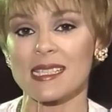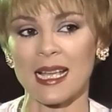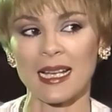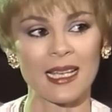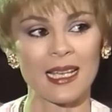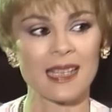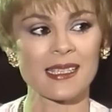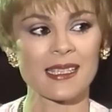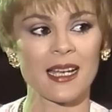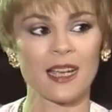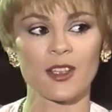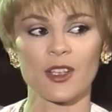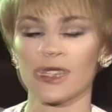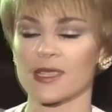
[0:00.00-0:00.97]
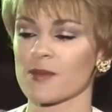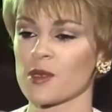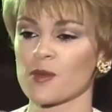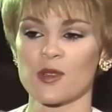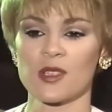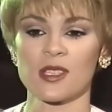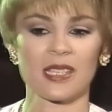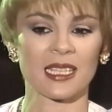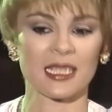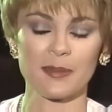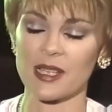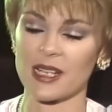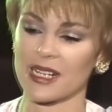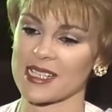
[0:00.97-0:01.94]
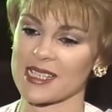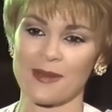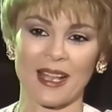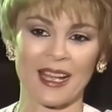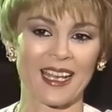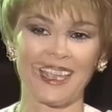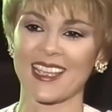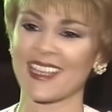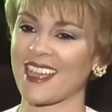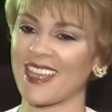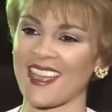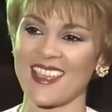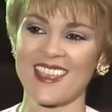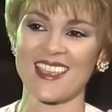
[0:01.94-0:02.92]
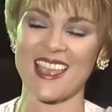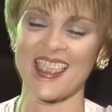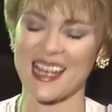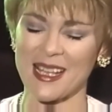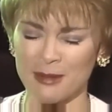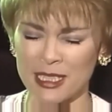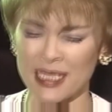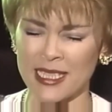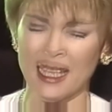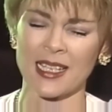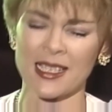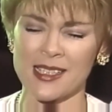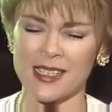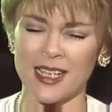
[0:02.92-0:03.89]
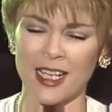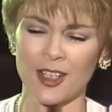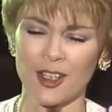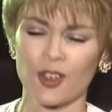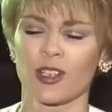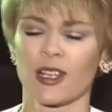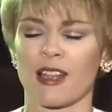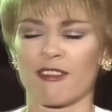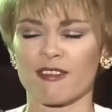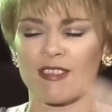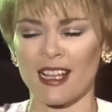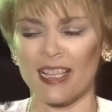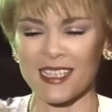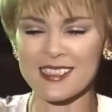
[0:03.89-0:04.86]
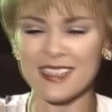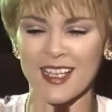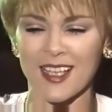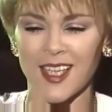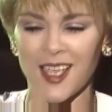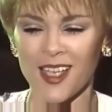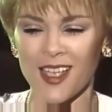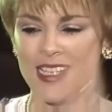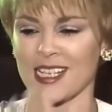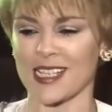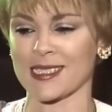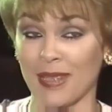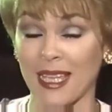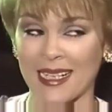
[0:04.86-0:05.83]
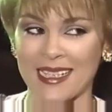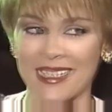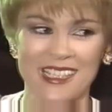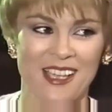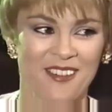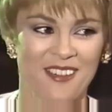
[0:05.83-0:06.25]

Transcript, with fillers: Salí al escenario y en ese mismo instante me resbalé, caí en la mitad del escenario con la falda hasta acá y las piernas